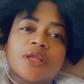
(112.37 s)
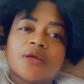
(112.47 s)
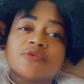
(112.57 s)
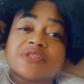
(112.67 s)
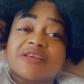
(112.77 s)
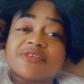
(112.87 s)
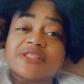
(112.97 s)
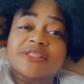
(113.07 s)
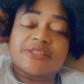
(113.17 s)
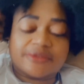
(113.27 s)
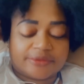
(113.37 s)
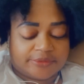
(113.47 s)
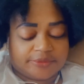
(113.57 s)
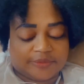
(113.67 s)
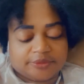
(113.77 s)
Vous avez dit,
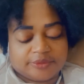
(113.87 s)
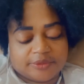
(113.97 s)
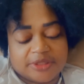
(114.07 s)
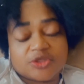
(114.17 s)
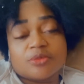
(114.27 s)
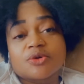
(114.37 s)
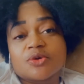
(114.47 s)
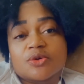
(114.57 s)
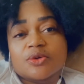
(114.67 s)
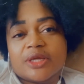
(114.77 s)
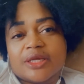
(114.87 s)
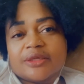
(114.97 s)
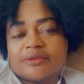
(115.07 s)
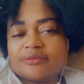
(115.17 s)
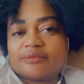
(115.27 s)
les hommes congolais,
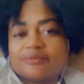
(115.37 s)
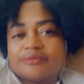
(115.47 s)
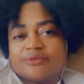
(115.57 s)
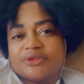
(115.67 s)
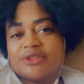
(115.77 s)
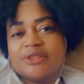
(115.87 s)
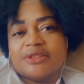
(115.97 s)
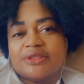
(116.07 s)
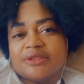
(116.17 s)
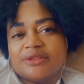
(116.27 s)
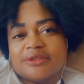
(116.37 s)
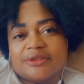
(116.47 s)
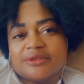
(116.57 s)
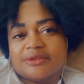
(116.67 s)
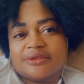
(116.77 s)
c'est des...
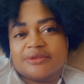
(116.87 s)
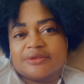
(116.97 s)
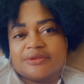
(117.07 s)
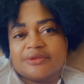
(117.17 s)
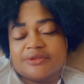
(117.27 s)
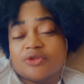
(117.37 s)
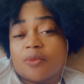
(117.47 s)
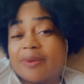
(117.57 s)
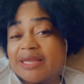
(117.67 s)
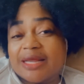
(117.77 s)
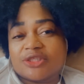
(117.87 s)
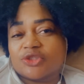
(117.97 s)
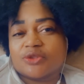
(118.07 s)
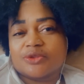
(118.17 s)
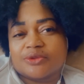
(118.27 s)
ils n'ont pas
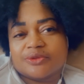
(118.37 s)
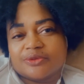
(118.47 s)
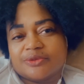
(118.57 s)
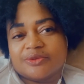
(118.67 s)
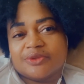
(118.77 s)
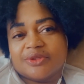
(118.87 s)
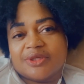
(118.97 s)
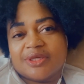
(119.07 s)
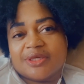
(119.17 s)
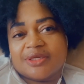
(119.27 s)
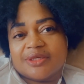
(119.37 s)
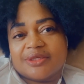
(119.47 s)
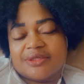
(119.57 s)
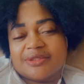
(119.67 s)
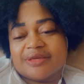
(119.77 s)
l'argent,
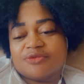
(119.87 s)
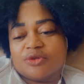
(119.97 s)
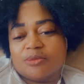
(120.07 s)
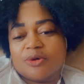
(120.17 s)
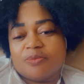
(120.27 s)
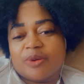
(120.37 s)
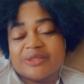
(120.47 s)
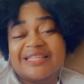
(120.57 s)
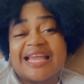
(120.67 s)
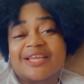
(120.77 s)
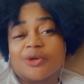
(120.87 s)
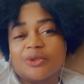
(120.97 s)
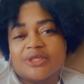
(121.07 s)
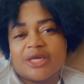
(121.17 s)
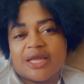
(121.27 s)
ils savent seulement pas draguer en
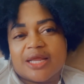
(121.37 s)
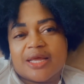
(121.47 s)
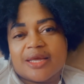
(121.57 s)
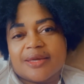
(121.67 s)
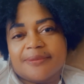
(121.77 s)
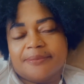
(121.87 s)
lingala.